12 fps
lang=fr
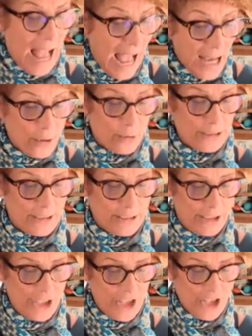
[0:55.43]

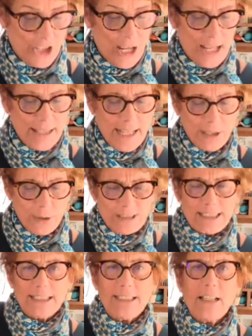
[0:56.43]
acrostiche,
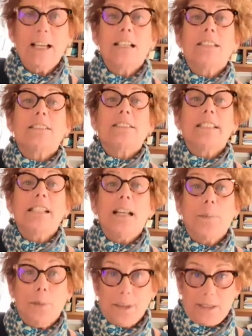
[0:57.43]
aussi
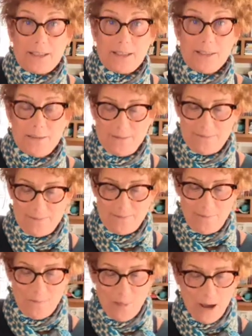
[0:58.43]
syllabique.
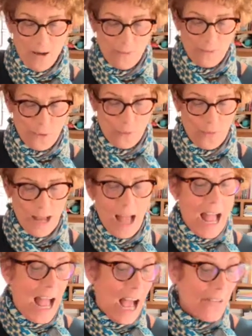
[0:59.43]
Bravo.
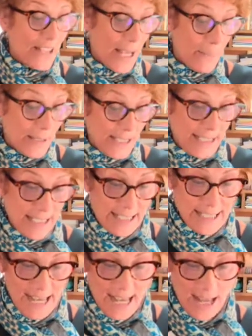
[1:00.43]
Avec un petit
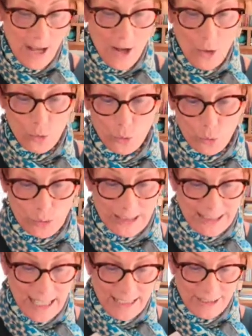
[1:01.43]
dessin du
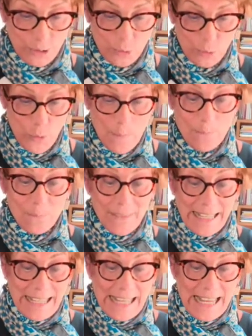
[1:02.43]
Zazou
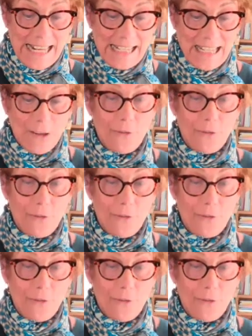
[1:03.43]
et les